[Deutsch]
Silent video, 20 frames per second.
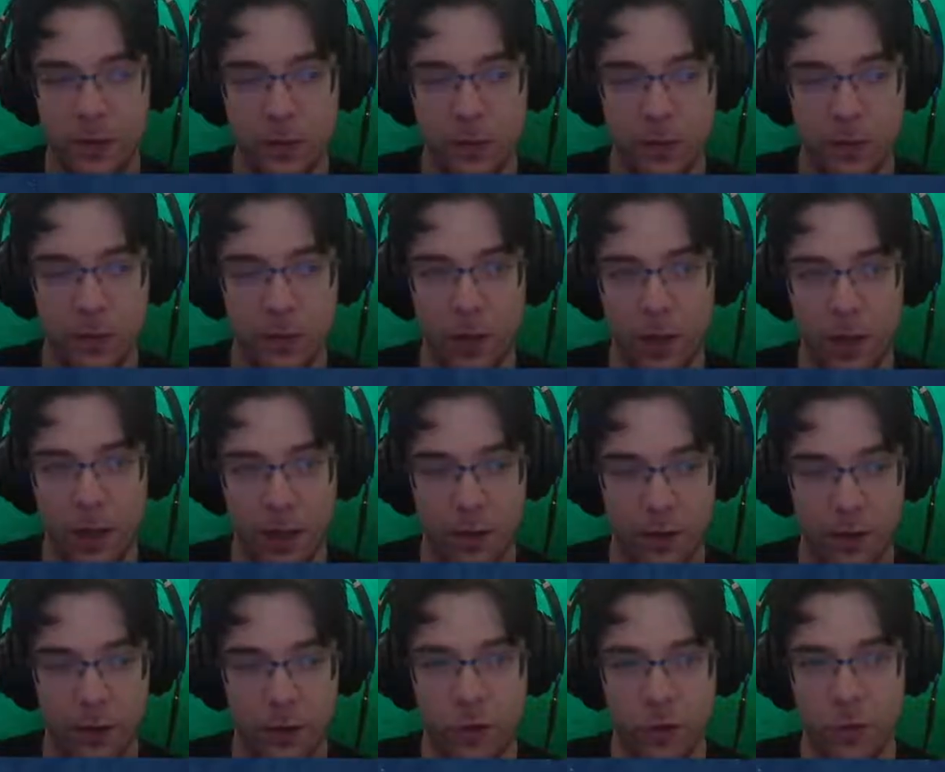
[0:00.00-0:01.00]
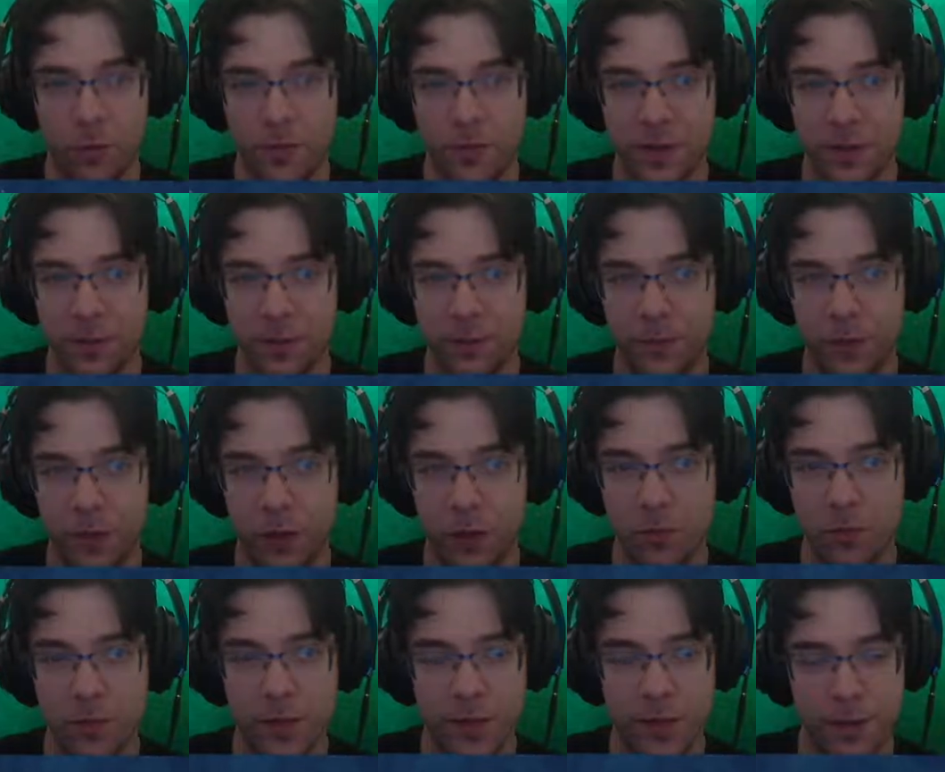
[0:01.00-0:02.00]
Oha, da kommen sie, da
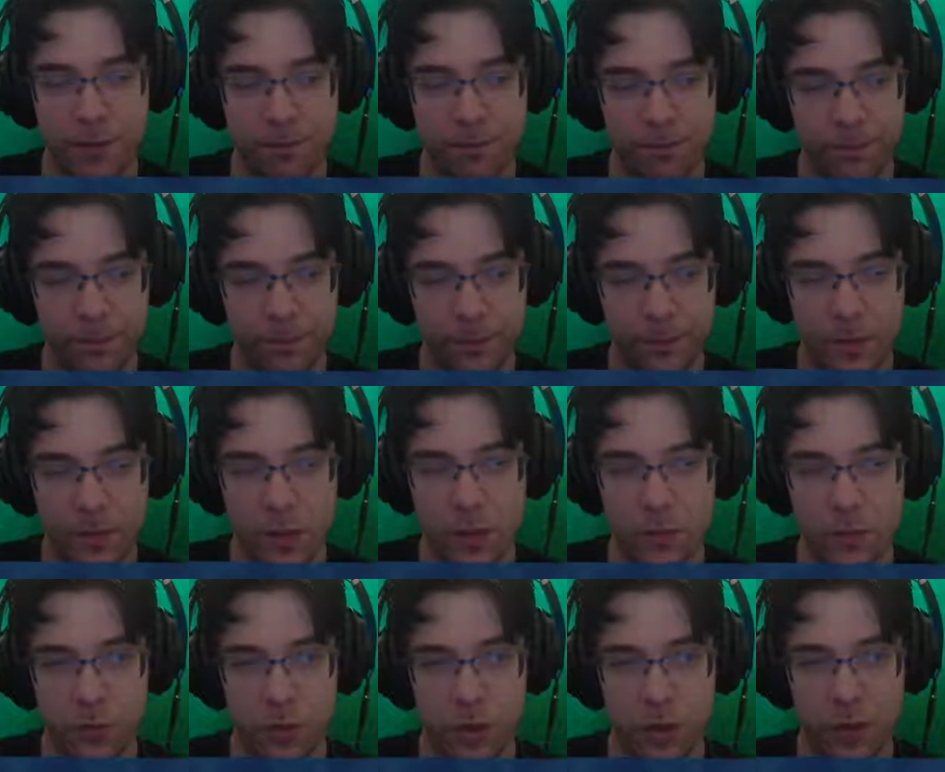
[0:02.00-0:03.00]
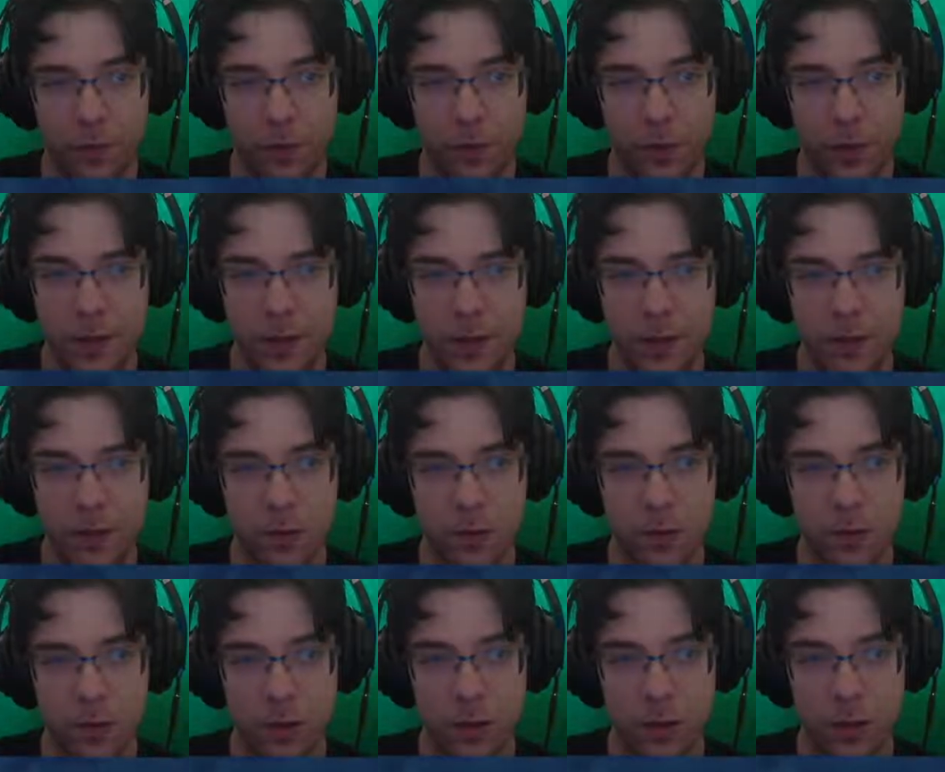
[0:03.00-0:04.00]
kommen sie. Komm, Schnellfeuer
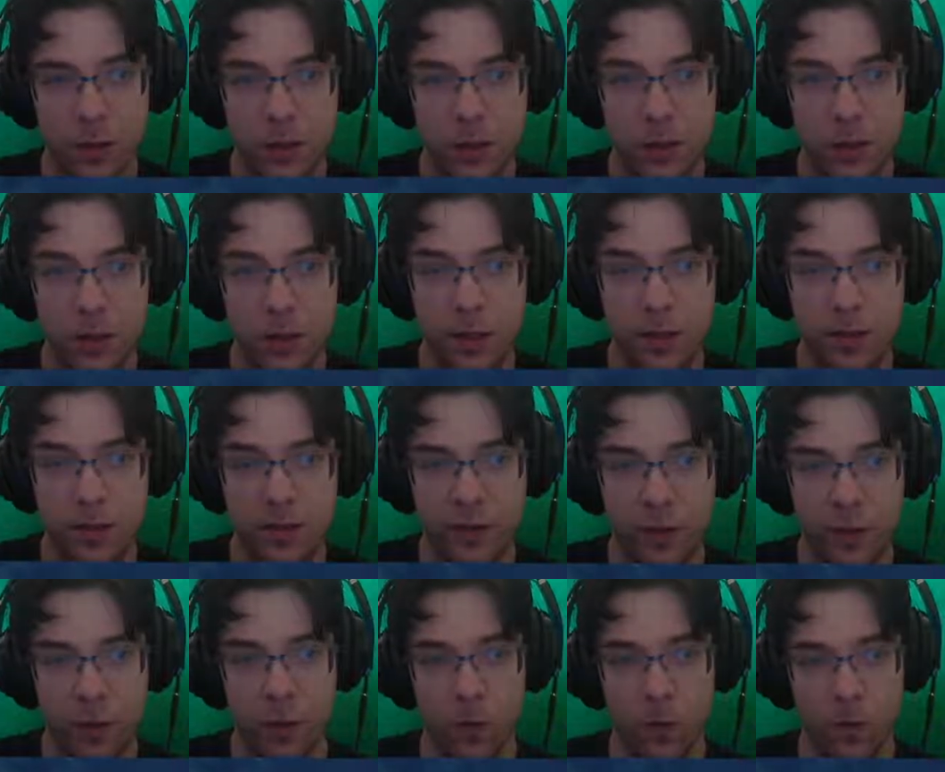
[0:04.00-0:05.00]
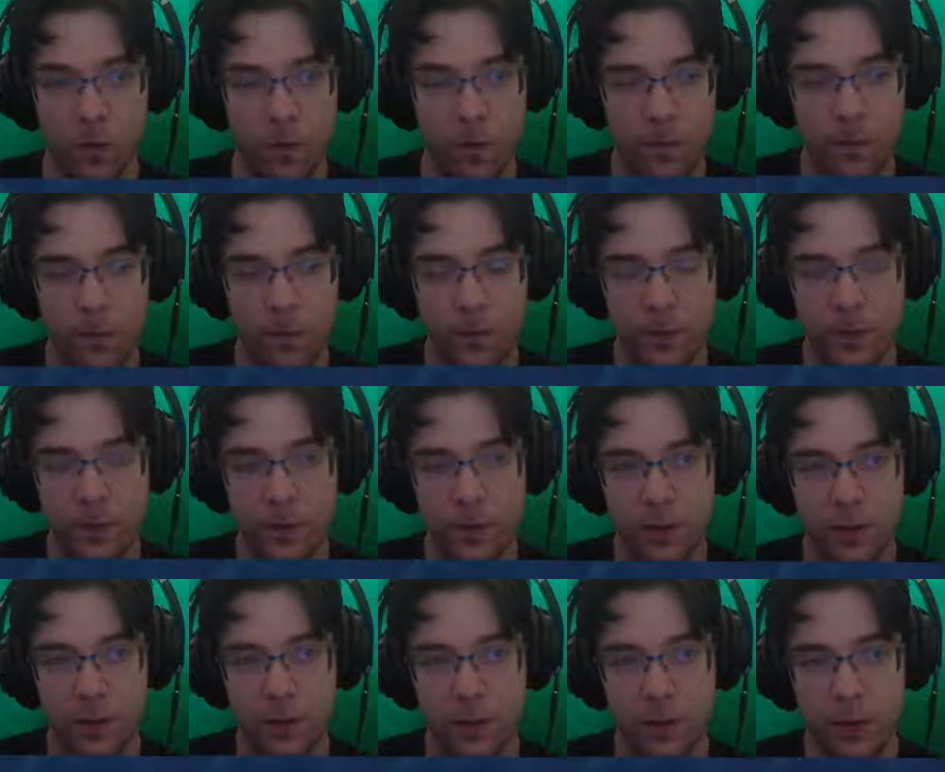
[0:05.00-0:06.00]
und go.
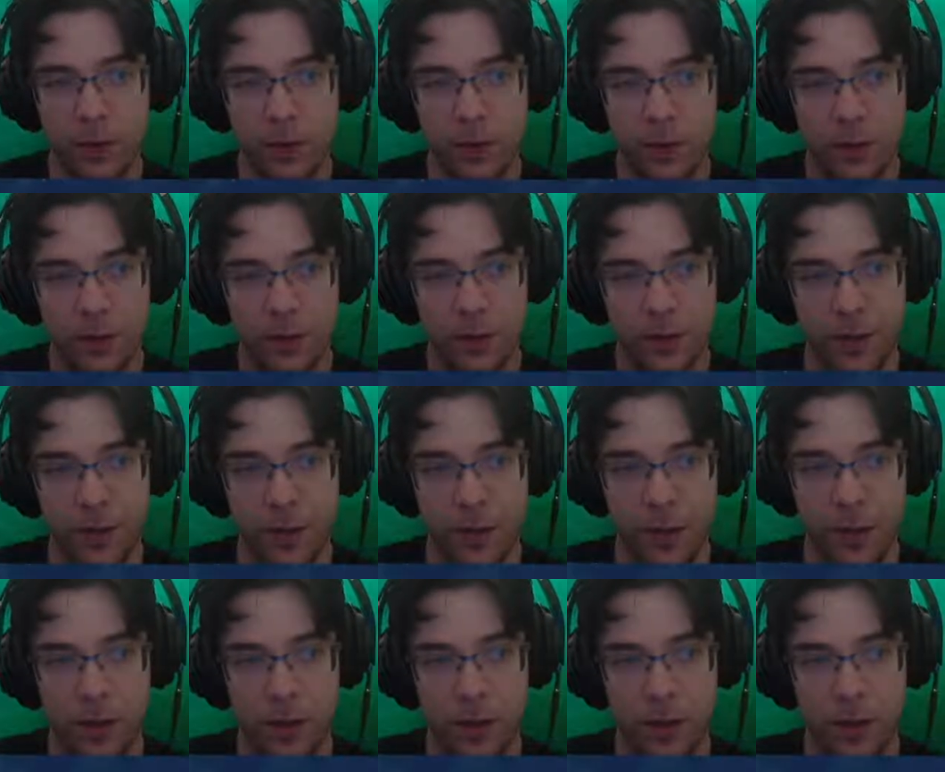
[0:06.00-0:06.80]
So.